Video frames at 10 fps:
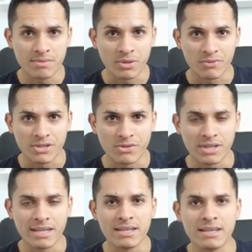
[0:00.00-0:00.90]

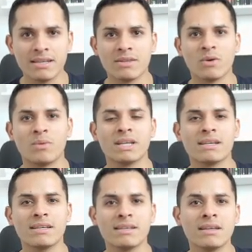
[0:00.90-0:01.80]
Professor Henrique Nobre
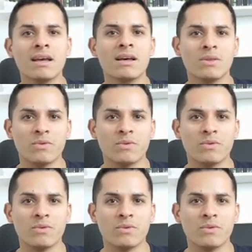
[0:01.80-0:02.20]
aqui.